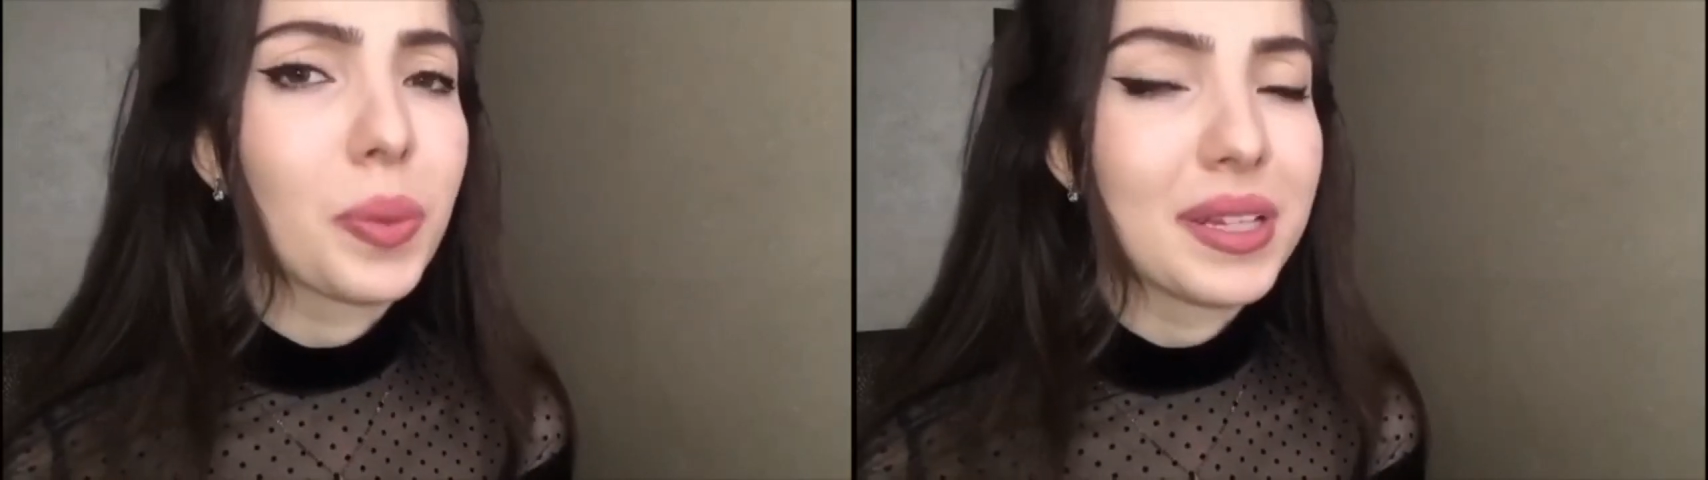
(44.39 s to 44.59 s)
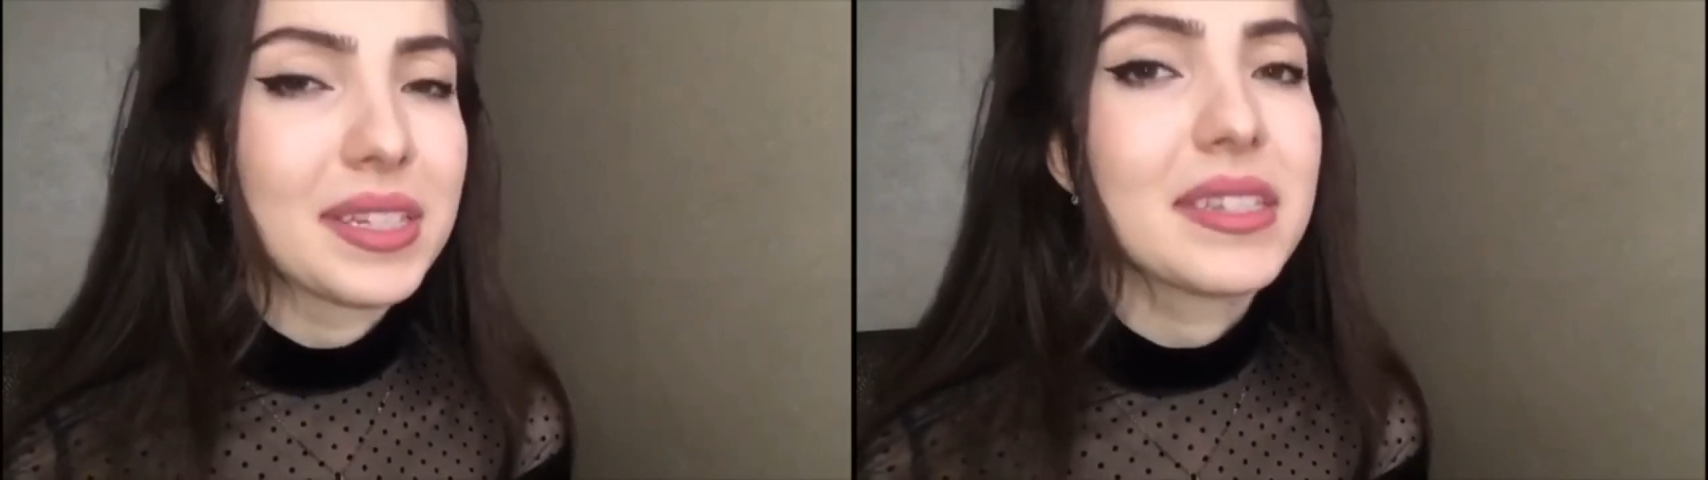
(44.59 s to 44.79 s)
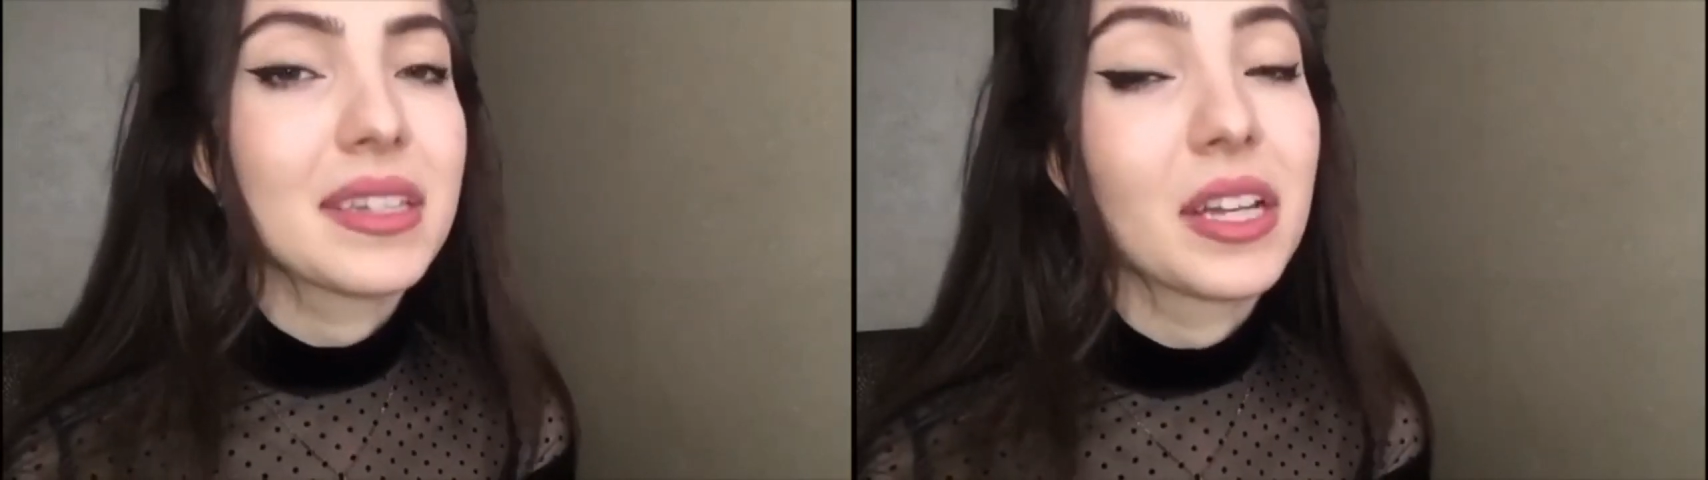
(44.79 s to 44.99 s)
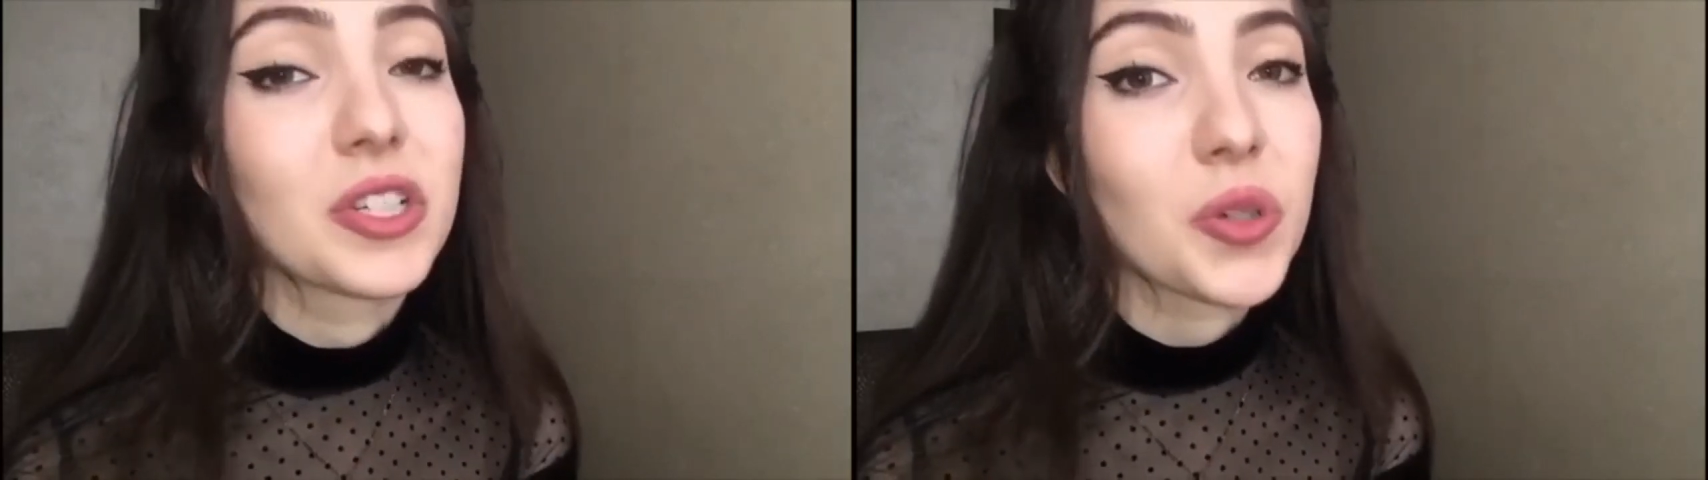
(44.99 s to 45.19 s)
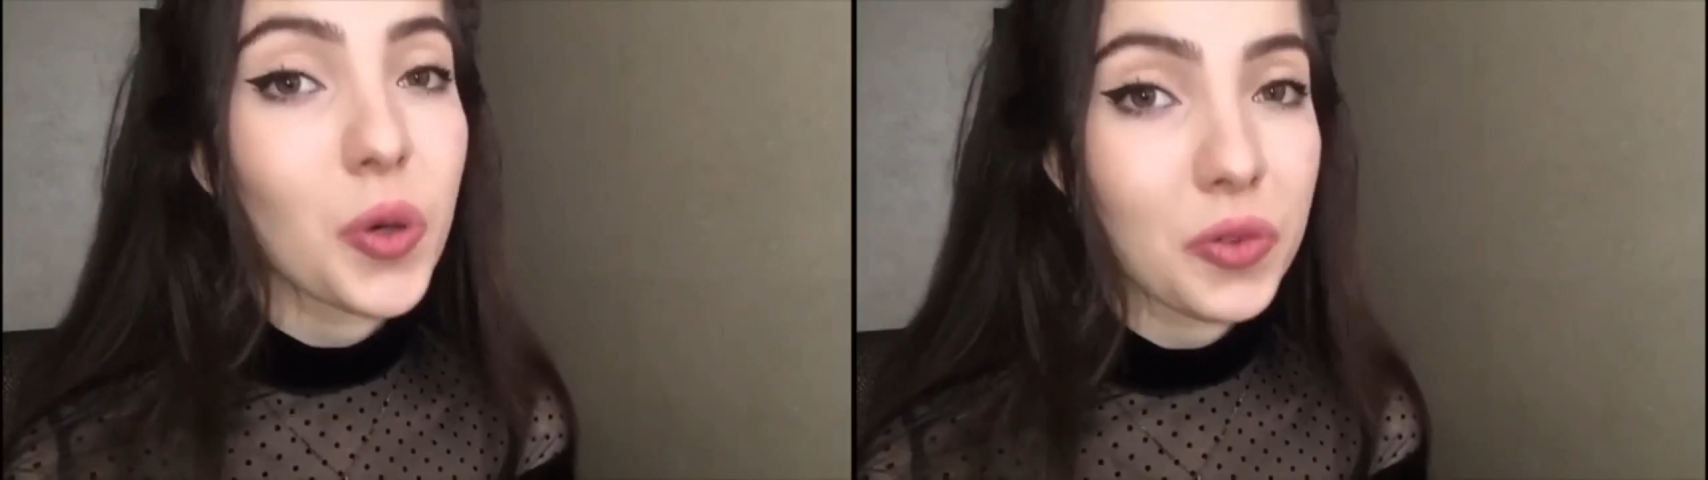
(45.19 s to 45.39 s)
платить за
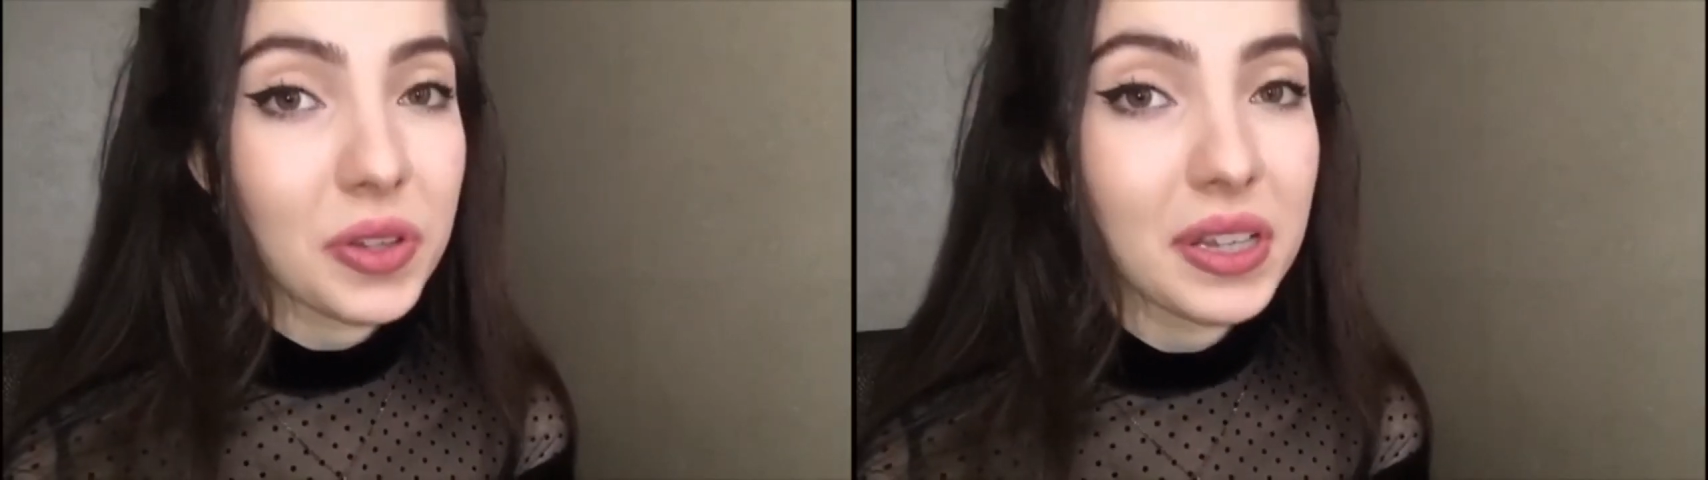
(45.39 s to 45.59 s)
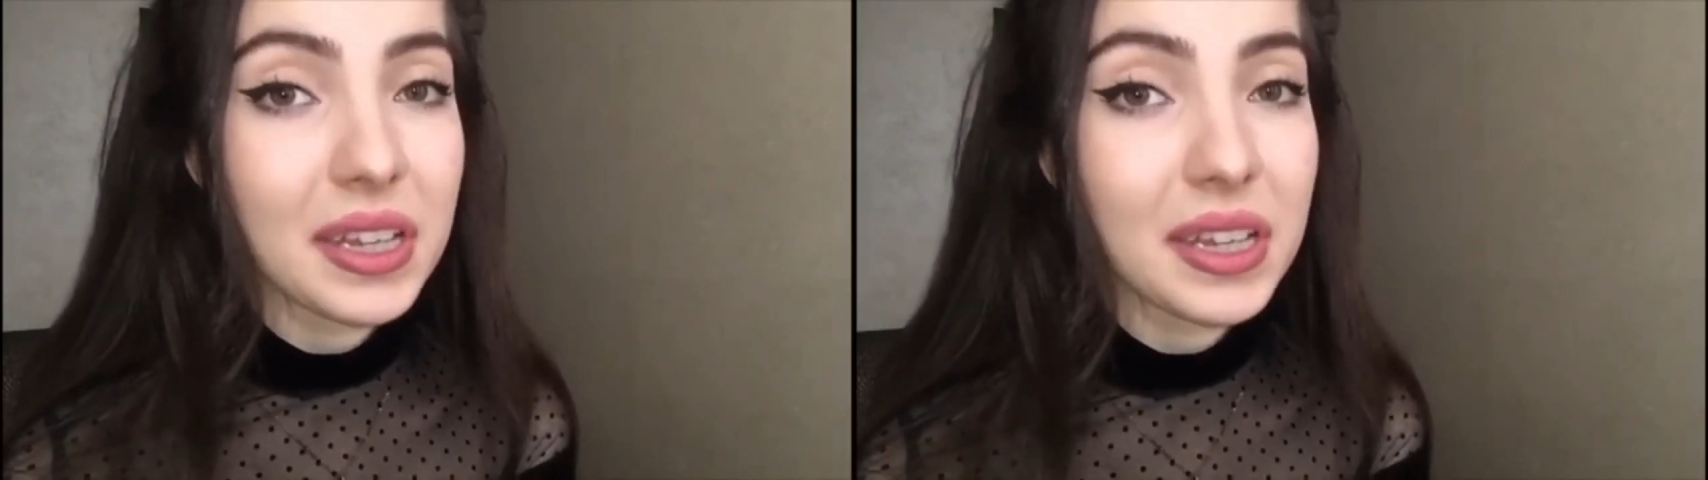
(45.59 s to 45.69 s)
наш кофе,